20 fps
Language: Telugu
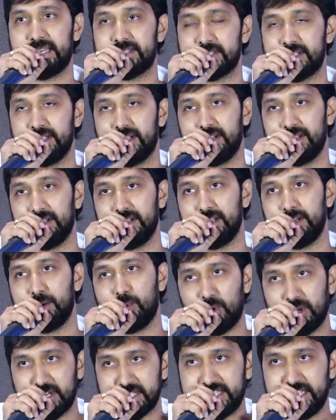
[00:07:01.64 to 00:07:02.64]
చేస్తున్నా
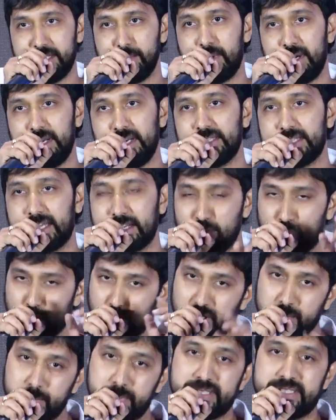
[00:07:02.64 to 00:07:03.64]
ఒక సినిమాని
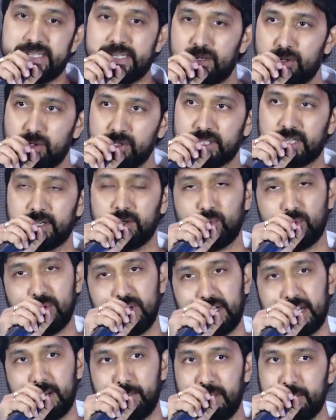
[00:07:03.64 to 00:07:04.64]
తనకున్న బిజీలో
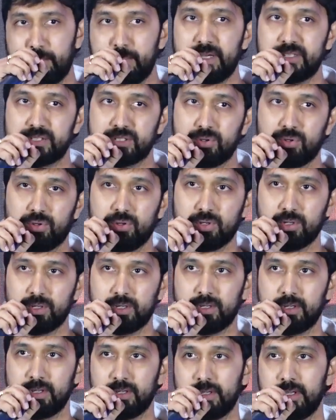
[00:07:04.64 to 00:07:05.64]
తనకున్న కమిట్మెంట్స్లో
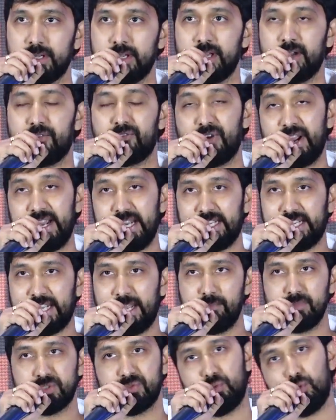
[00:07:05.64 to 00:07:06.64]
ఫైవ్
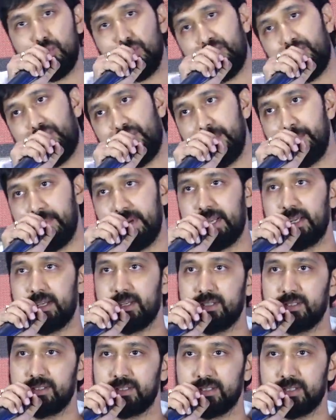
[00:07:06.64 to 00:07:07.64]
టైమ్స్ ఫుల్ ఫిల్మ్ని
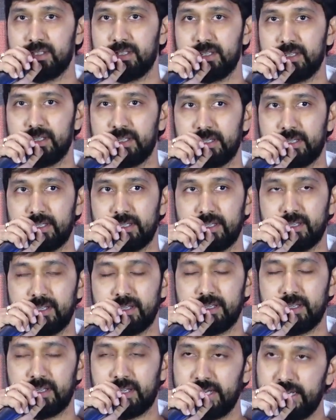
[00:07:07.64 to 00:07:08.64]

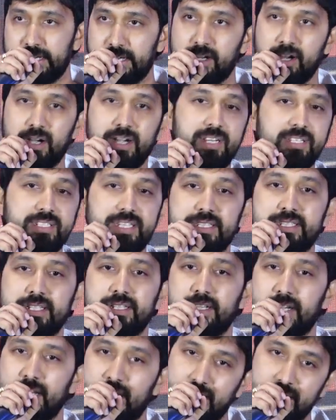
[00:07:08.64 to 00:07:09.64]
రీ రికార్డింగ్
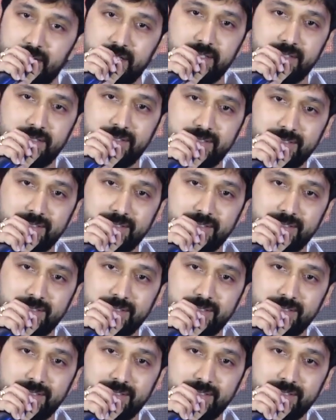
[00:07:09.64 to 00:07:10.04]
చేసింది డలింగ్